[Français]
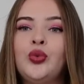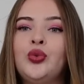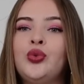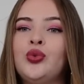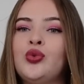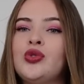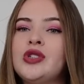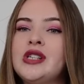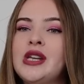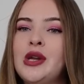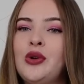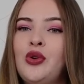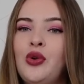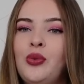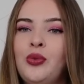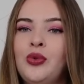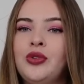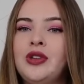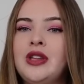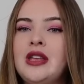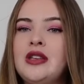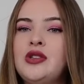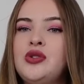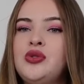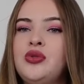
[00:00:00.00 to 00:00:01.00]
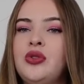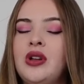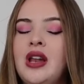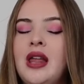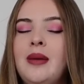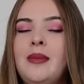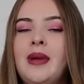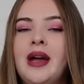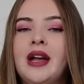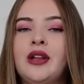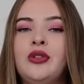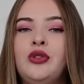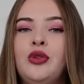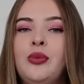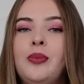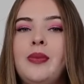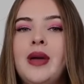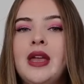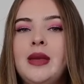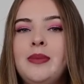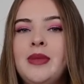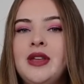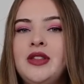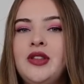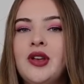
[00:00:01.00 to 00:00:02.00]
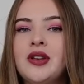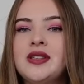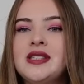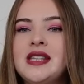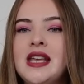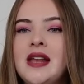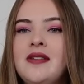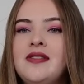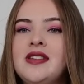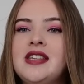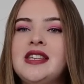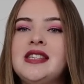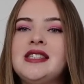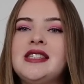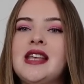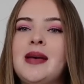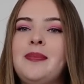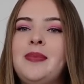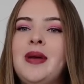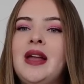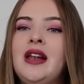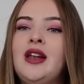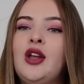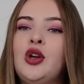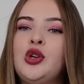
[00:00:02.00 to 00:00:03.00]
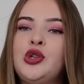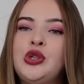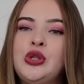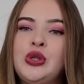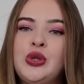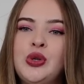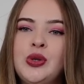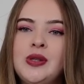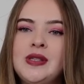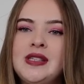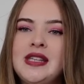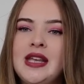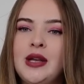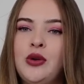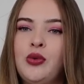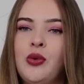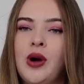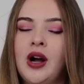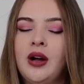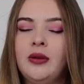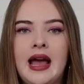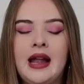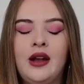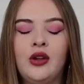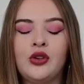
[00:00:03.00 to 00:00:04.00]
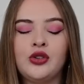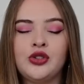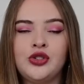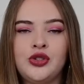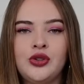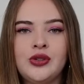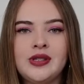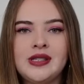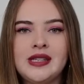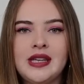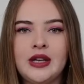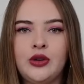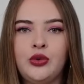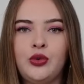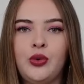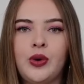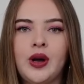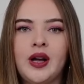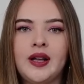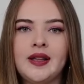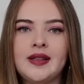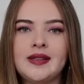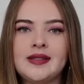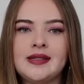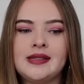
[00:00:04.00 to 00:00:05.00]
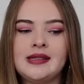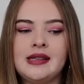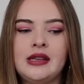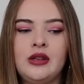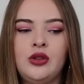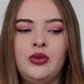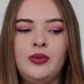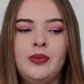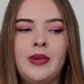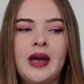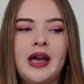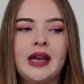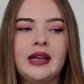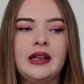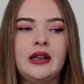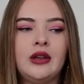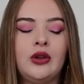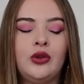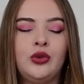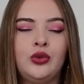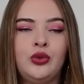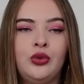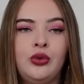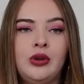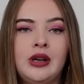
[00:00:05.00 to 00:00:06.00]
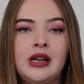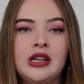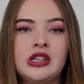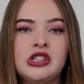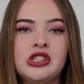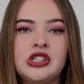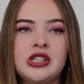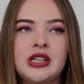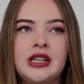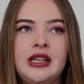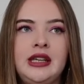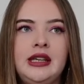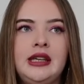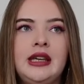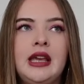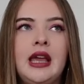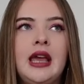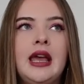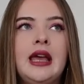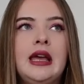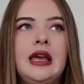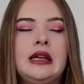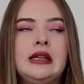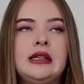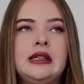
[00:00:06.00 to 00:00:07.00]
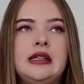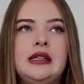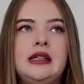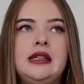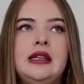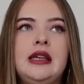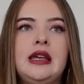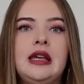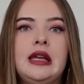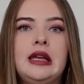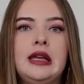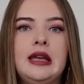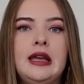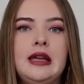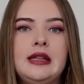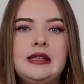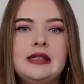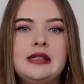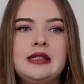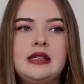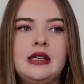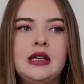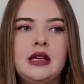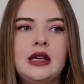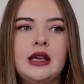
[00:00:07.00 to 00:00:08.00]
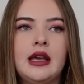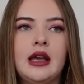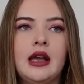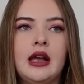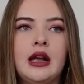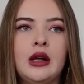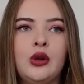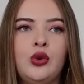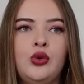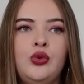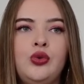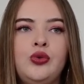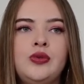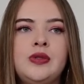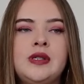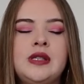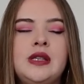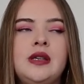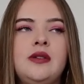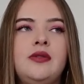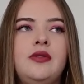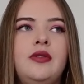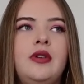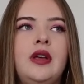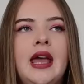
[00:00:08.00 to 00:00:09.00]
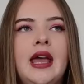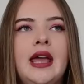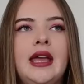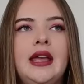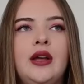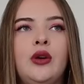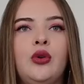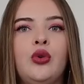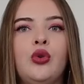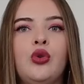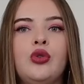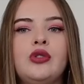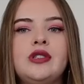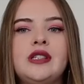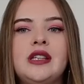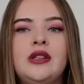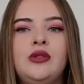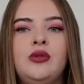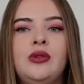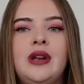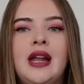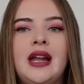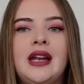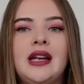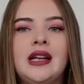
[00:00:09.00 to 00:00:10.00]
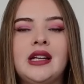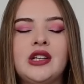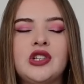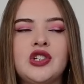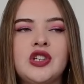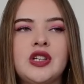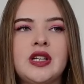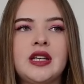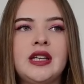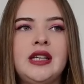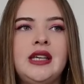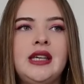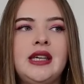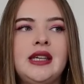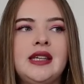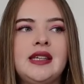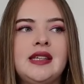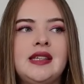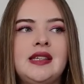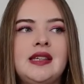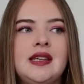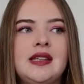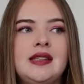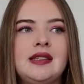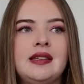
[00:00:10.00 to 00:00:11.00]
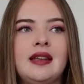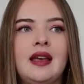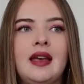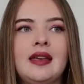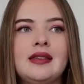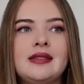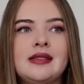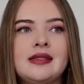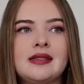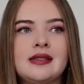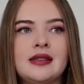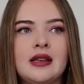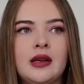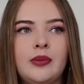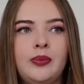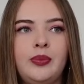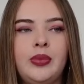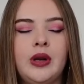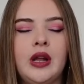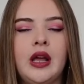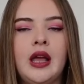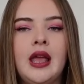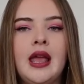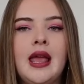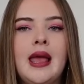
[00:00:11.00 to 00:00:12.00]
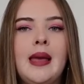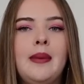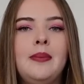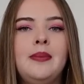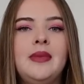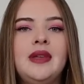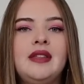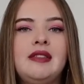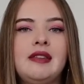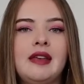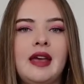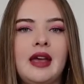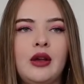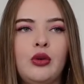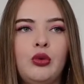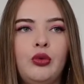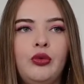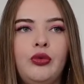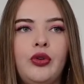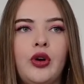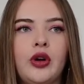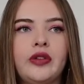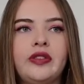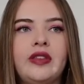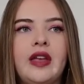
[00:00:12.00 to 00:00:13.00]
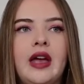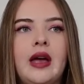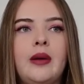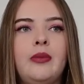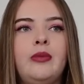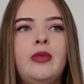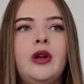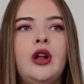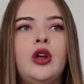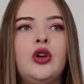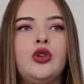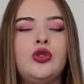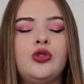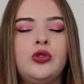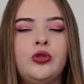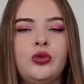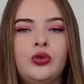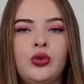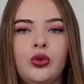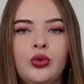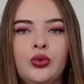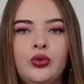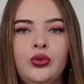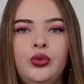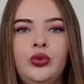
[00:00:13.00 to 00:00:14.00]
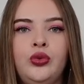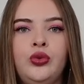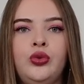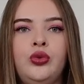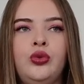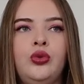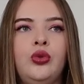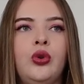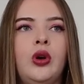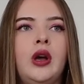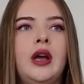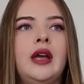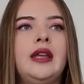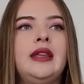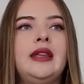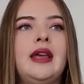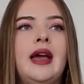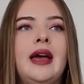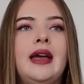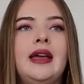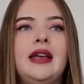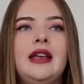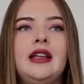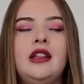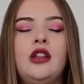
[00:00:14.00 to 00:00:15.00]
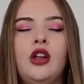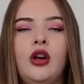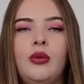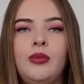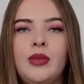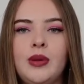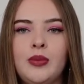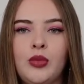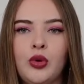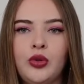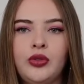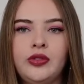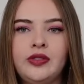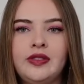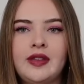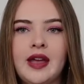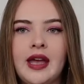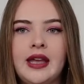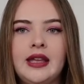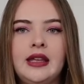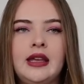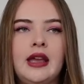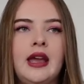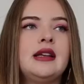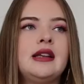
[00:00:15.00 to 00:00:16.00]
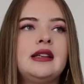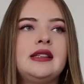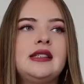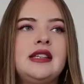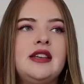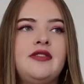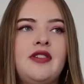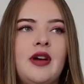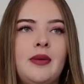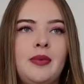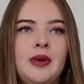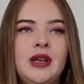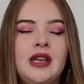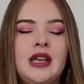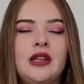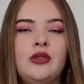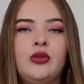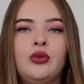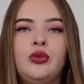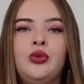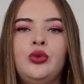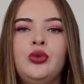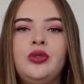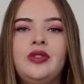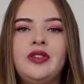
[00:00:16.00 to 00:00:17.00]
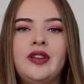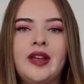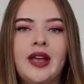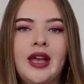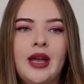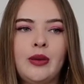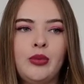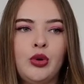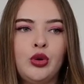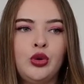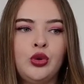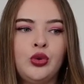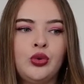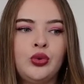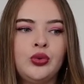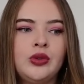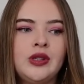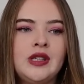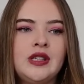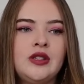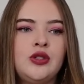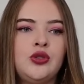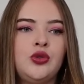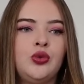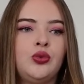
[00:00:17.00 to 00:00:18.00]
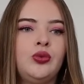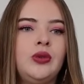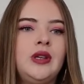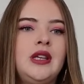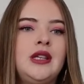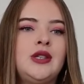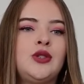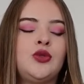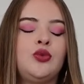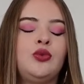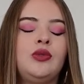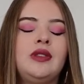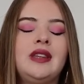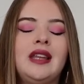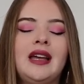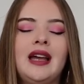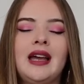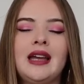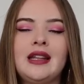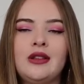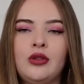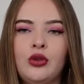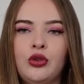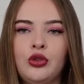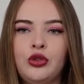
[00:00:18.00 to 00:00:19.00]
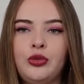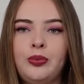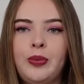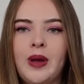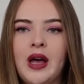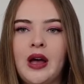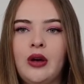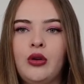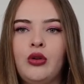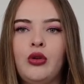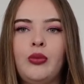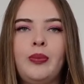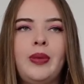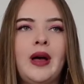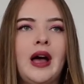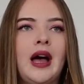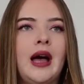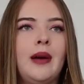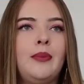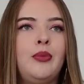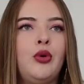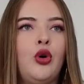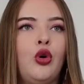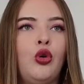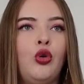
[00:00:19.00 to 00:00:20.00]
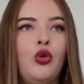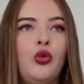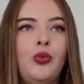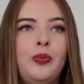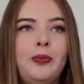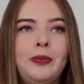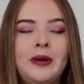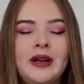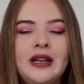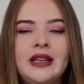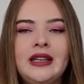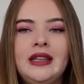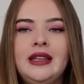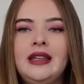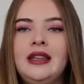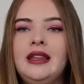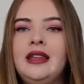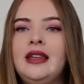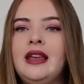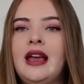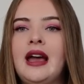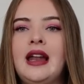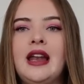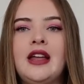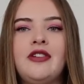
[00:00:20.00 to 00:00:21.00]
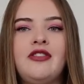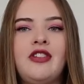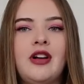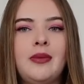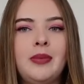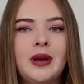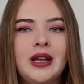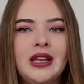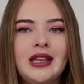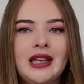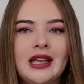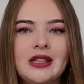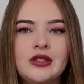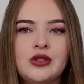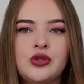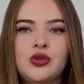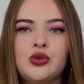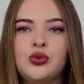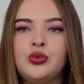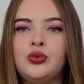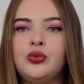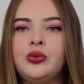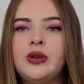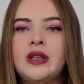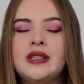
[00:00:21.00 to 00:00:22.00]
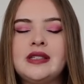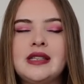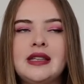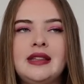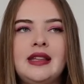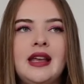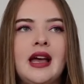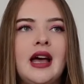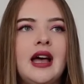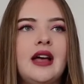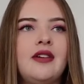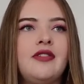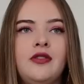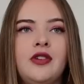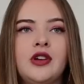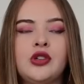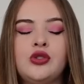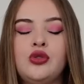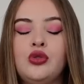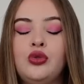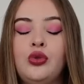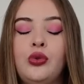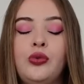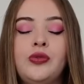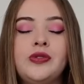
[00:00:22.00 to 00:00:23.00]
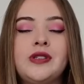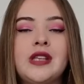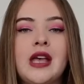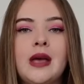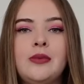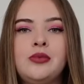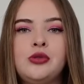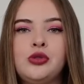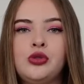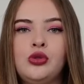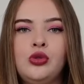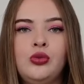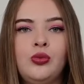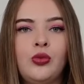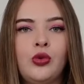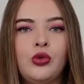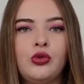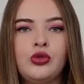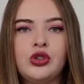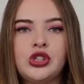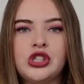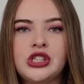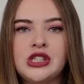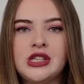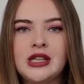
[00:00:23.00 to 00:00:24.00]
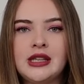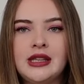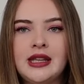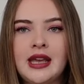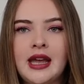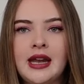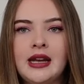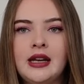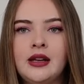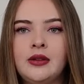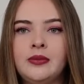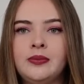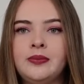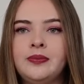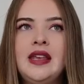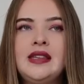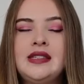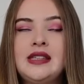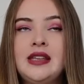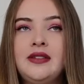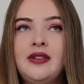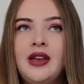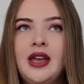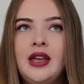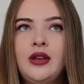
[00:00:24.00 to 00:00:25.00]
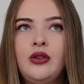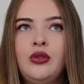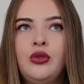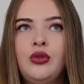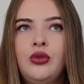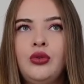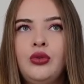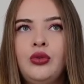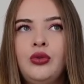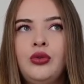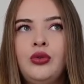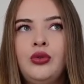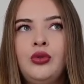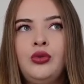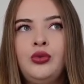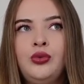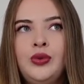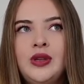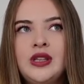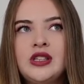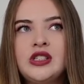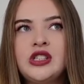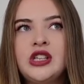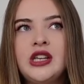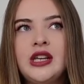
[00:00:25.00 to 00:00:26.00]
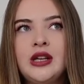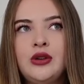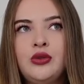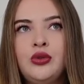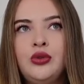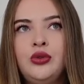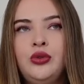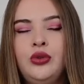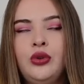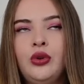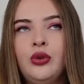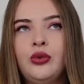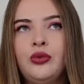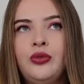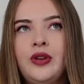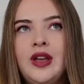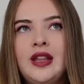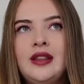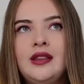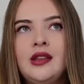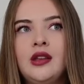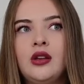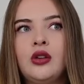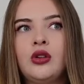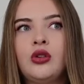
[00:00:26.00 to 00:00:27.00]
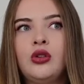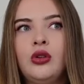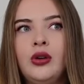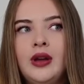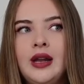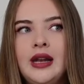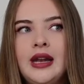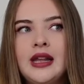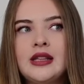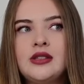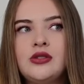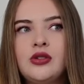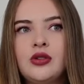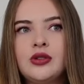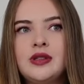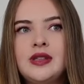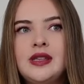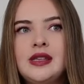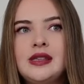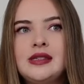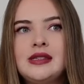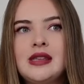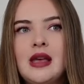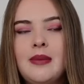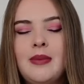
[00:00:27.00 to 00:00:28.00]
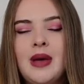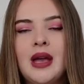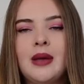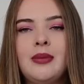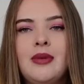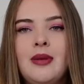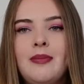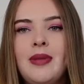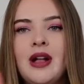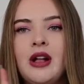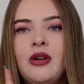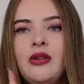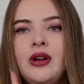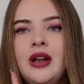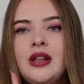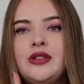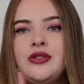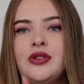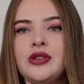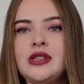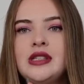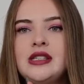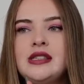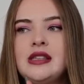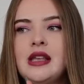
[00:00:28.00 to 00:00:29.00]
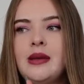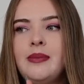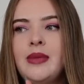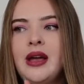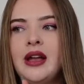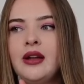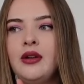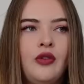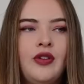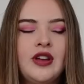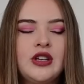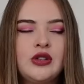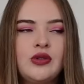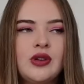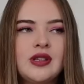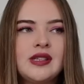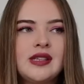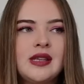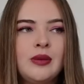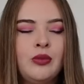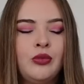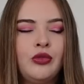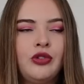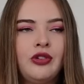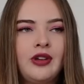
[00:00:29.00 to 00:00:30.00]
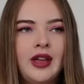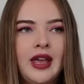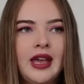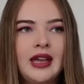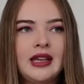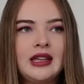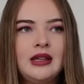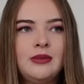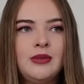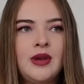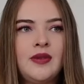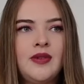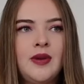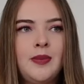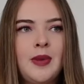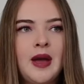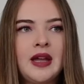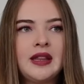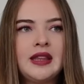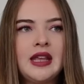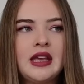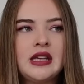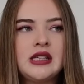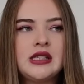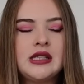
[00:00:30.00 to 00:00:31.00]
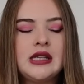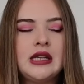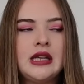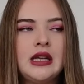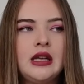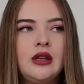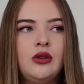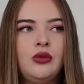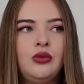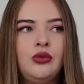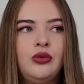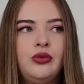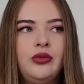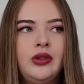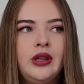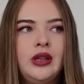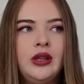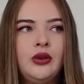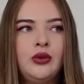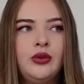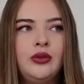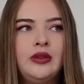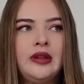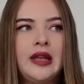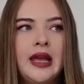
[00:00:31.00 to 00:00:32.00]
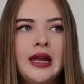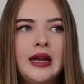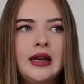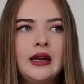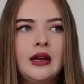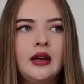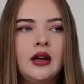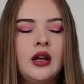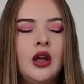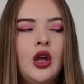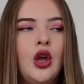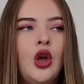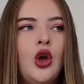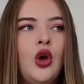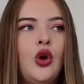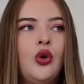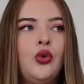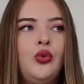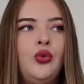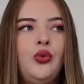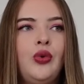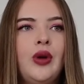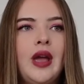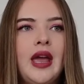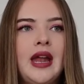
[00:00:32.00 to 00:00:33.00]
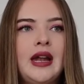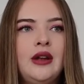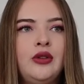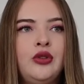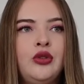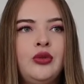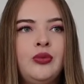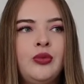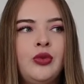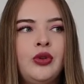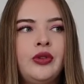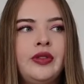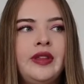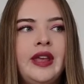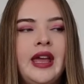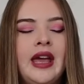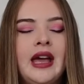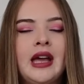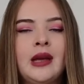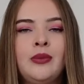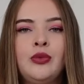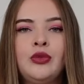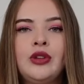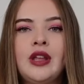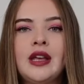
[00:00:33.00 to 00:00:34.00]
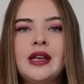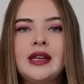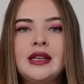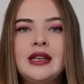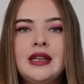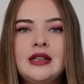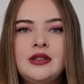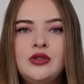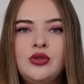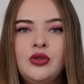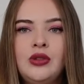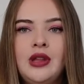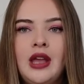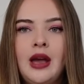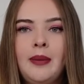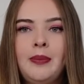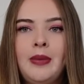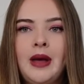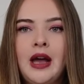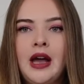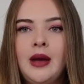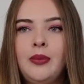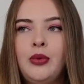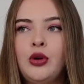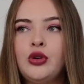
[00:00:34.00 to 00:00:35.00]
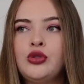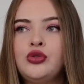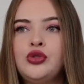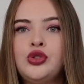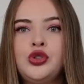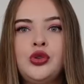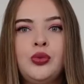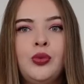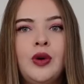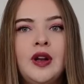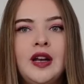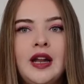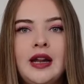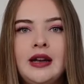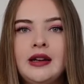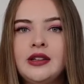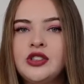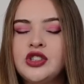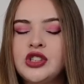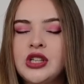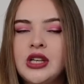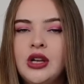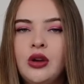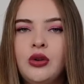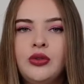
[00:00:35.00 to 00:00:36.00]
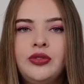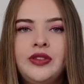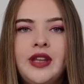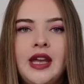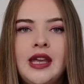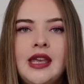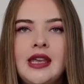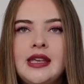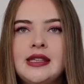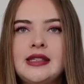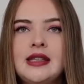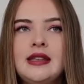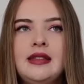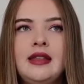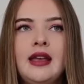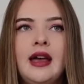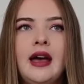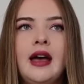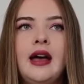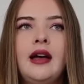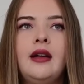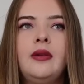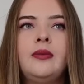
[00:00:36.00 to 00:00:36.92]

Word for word: Donc j'ai commandé sur la marque de My Better celle qui s'appelle Je ne sais quoi. Alors Je ne sais quoi, c'est une marque de lingerie qui est éthique, inclusive. Et en gros, c'est de la lingerie qui est très simple, mais très confortable, sans couture. Il y a énormément de tailles. C'est fabriqué dans de très bonnes conditions. Ils sont très transparents par rapport au prix, à la fabrication, etc. Enfin, je trouve ça absolument génial. Et c'est vrai que Louise, je l'ai connue, en fait, quand elle a sorti ça marque, même pas quand elle a sorti ça marque. En fait, je crois que c'est mon frère qui m'avait partagé une vidéo d'elle où elle demandait à répondre à un questionnaire par rapport justement à la lingerie grande taille, etc.